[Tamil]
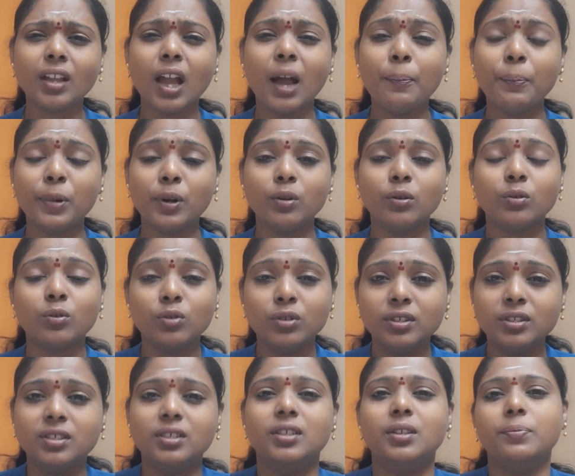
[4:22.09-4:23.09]
அப்புறம்
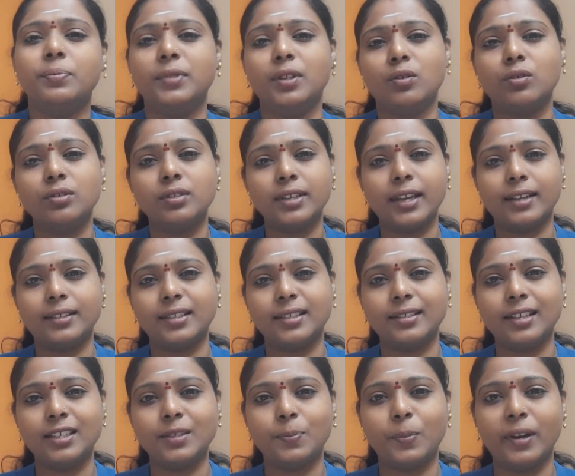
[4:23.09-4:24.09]
குஞ்சு நிமிந்து கொஞ்சம்
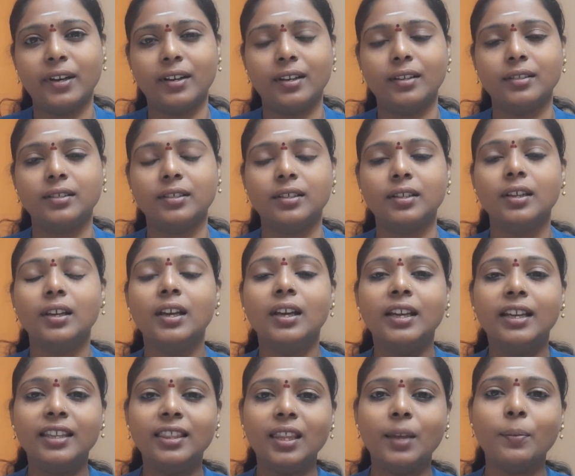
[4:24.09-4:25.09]
எக்ஸசைஸ் பண்ணுறது
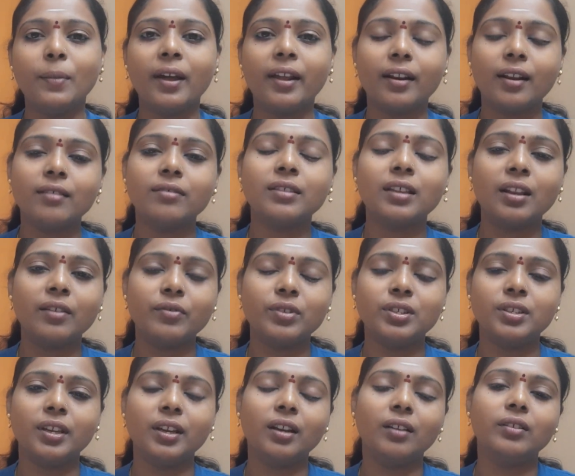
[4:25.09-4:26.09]
இந்த மாதிரிலாம் சில
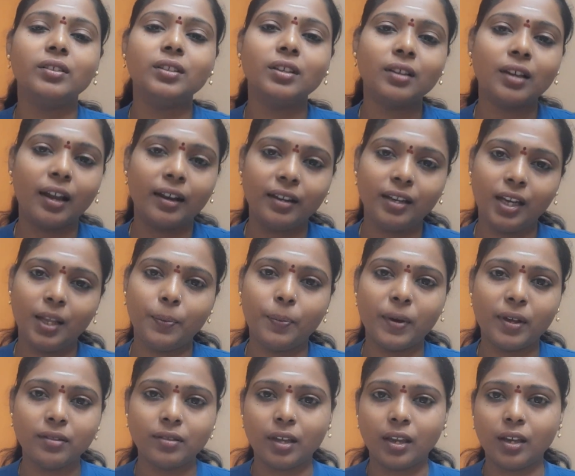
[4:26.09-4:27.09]
விஷயங்கள் வந்து
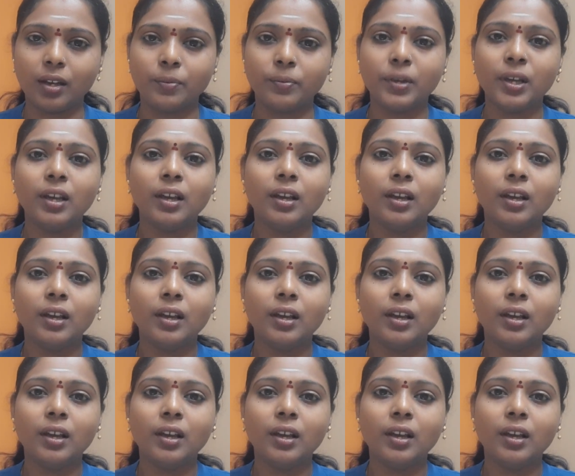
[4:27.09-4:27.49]
கண்டிப்பாக செய்யணும்